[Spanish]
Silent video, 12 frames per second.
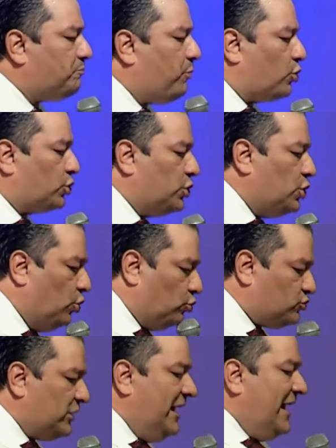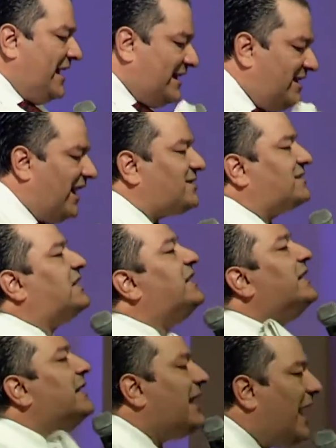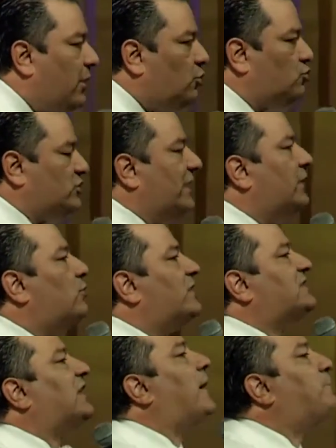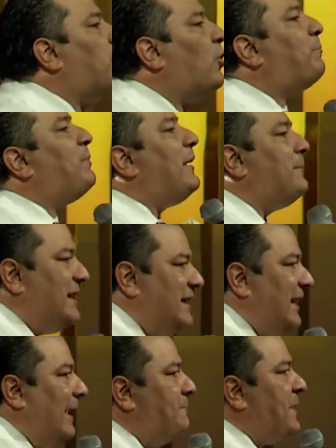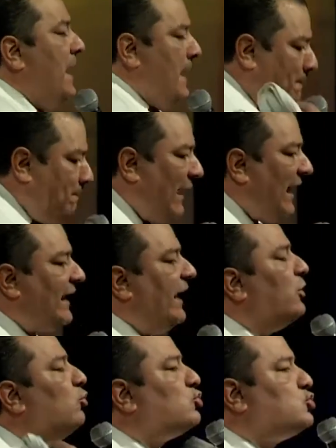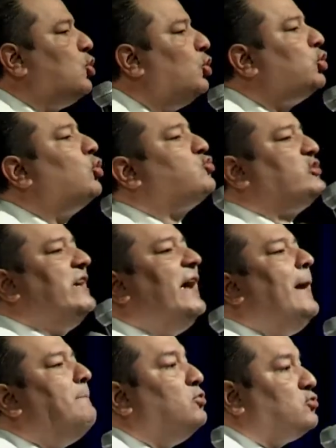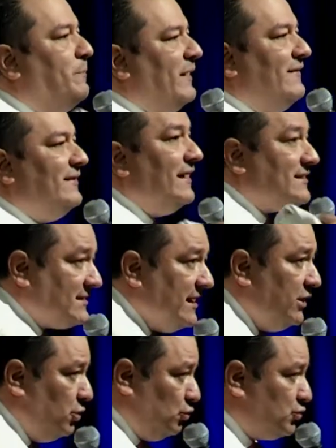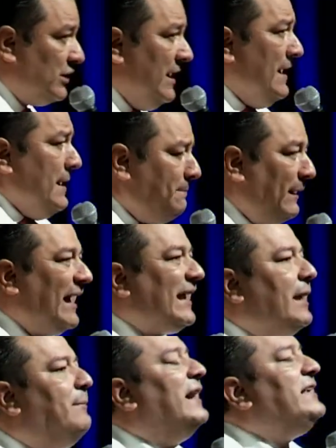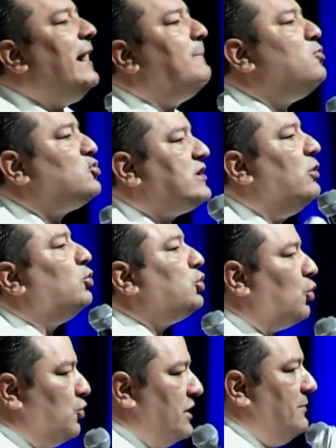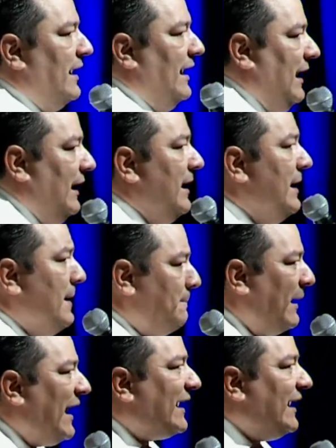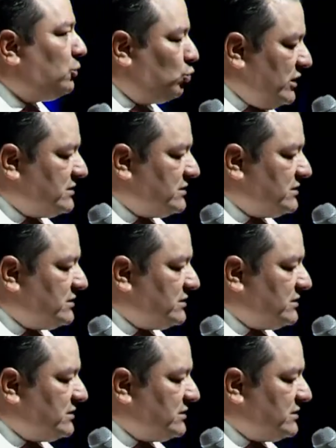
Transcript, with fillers: por Dios y asignados en nuestra propia vida para que nosotros seamos bendecidos, para que vayamos a otro nivel, para que tu